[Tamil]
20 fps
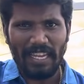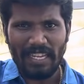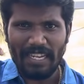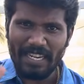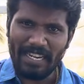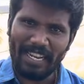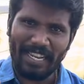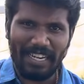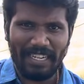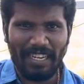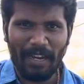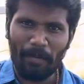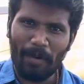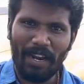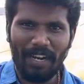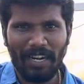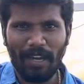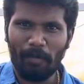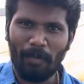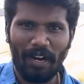இன்னைக்கு
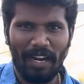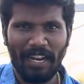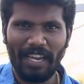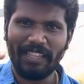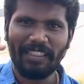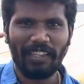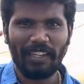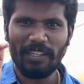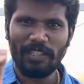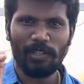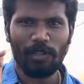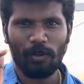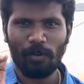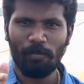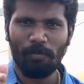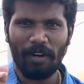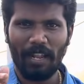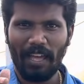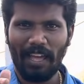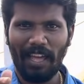டமால் டமால்லே
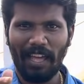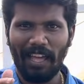தெரிஞ்சிருக்கும்ல